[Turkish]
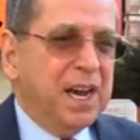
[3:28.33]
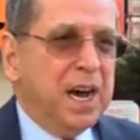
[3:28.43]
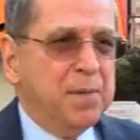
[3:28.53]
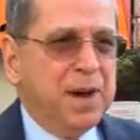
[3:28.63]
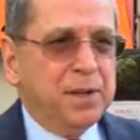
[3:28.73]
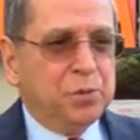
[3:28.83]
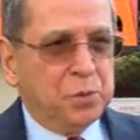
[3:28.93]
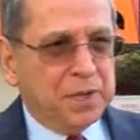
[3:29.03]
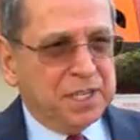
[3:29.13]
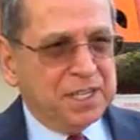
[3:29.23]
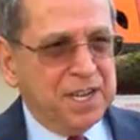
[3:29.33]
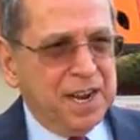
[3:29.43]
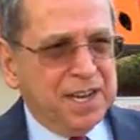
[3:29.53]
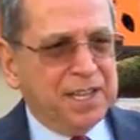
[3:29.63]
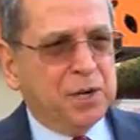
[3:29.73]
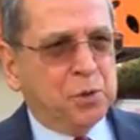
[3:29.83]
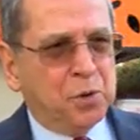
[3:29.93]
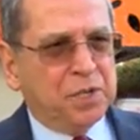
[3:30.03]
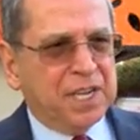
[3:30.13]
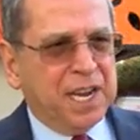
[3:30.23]
Ama tüketici ne kadar
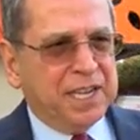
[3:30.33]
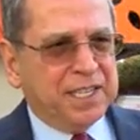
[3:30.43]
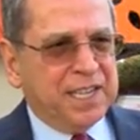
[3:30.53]
çok şikayet